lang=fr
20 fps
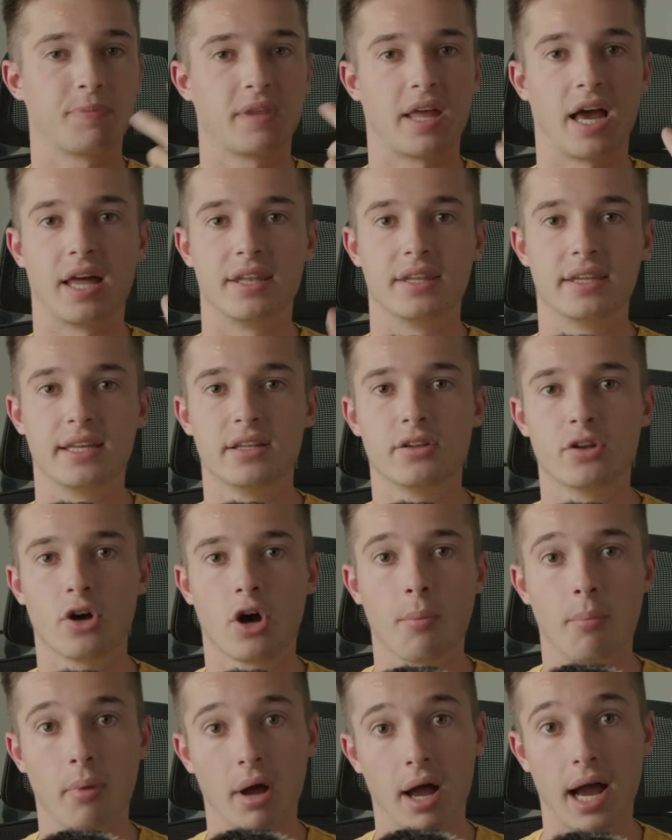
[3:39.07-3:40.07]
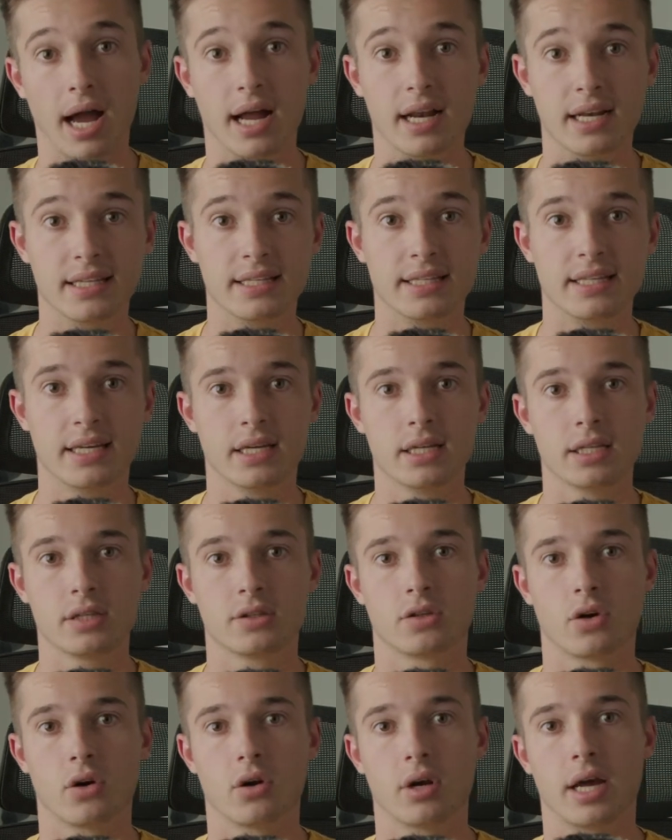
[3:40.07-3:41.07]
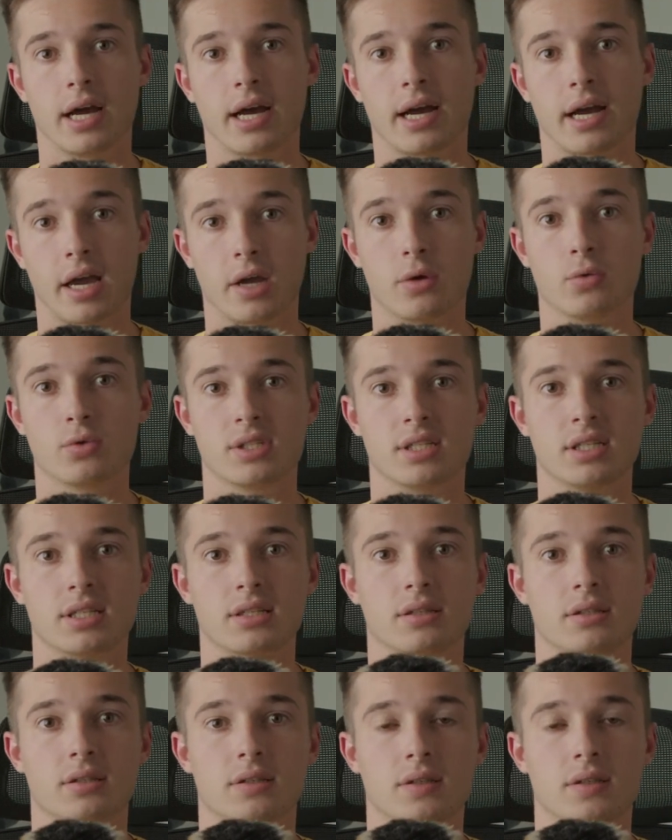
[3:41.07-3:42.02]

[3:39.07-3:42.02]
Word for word: un énorme allié dans la réussite